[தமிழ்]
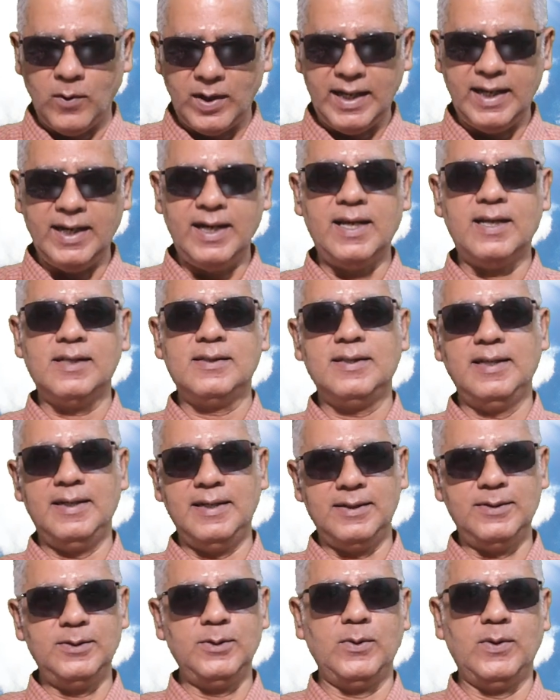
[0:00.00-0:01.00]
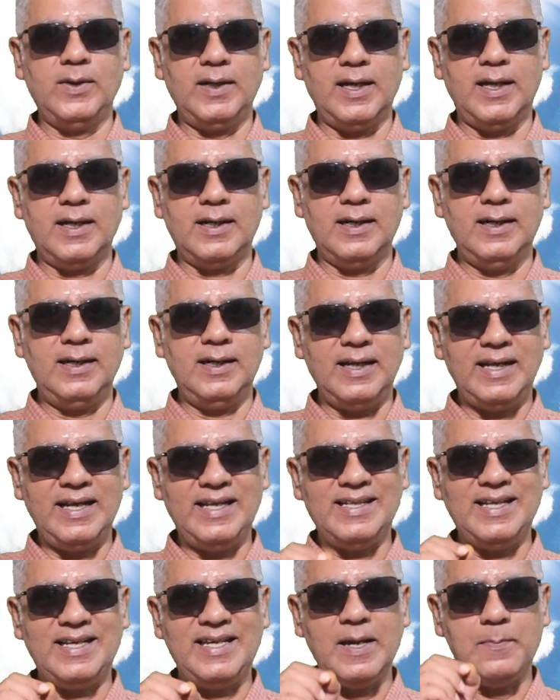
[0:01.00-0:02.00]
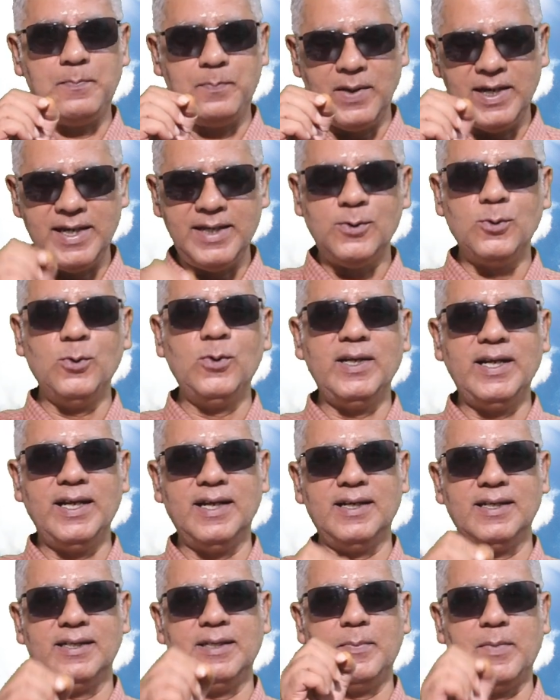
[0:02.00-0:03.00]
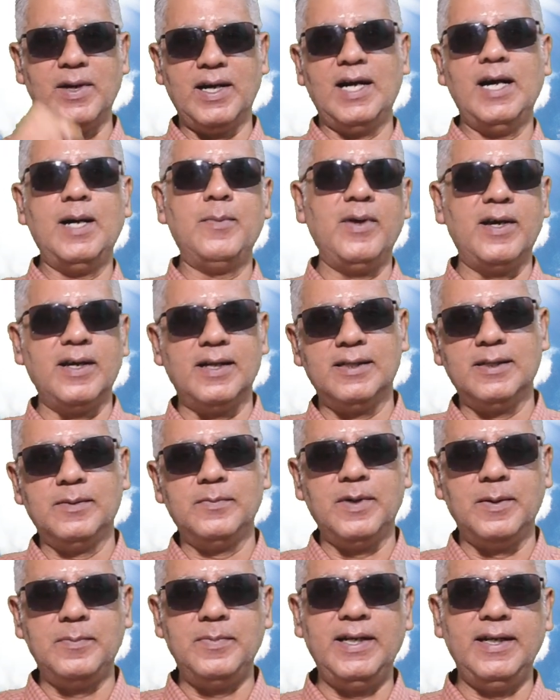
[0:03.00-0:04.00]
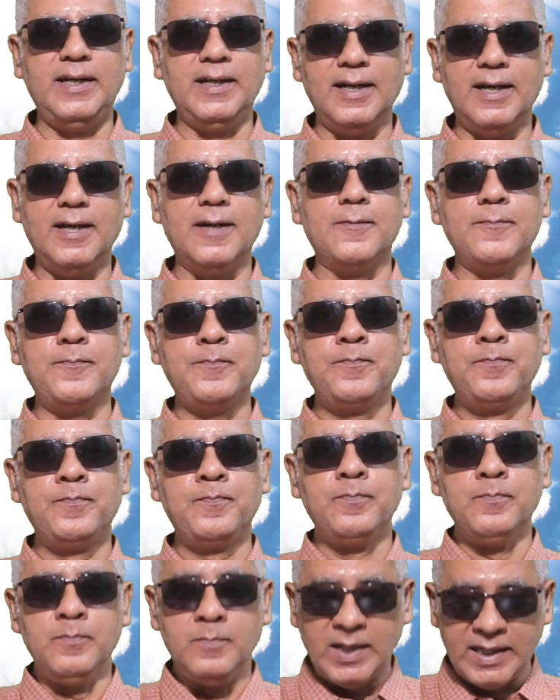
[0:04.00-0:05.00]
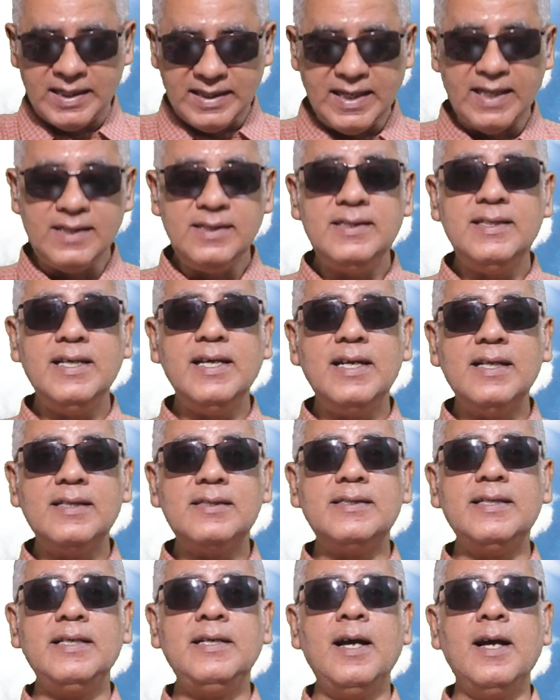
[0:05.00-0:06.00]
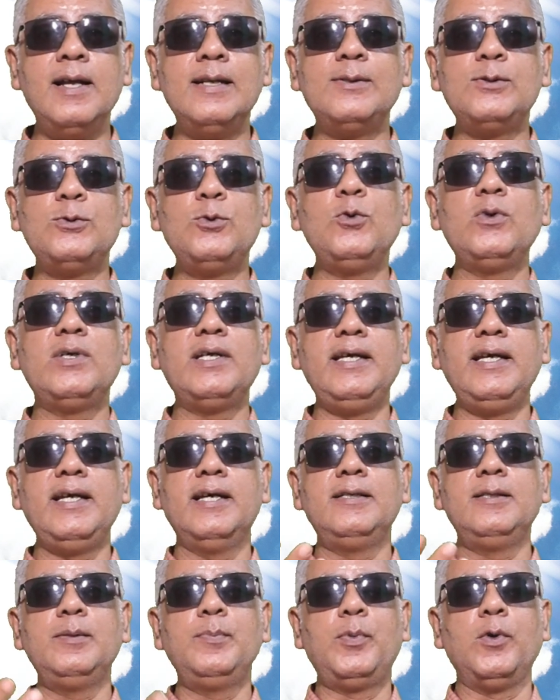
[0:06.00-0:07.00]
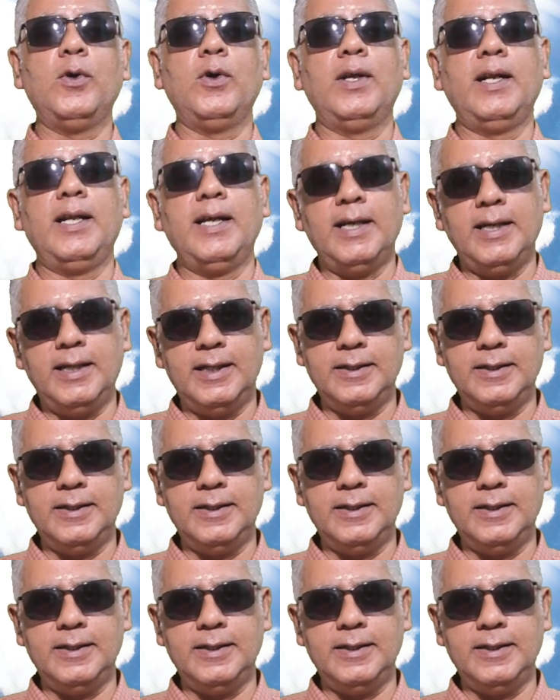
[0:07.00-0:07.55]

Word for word: ஒரே நேரத்தில் எழுந்து கொண்டார்கள் இதை எப்படி கூறுகின்றது மகாபாரதம் அப்படின்னா எந்திரத்தினால் தூக்கியது போல